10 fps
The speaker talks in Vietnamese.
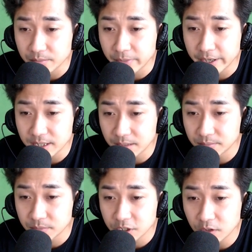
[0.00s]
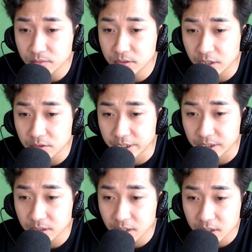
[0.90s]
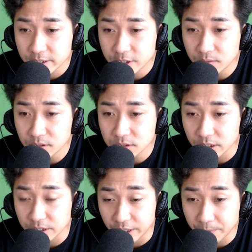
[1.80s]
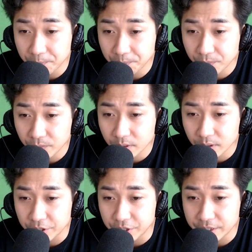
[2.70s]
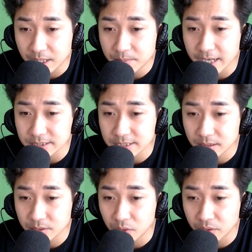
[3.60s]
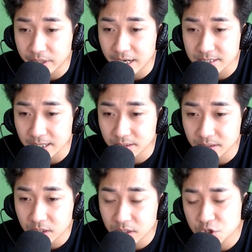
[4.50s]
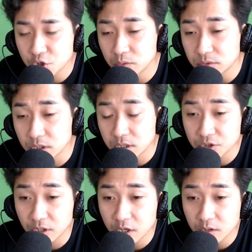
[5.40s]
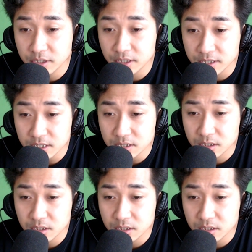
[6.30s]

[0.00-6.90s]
Còn nếu muốn dùng linh hồn mới thay thế linh hồn ban đầu nào đó, thì quá trình đó không thể nghịch chuyển, cũng không có cơ hội đổi ý.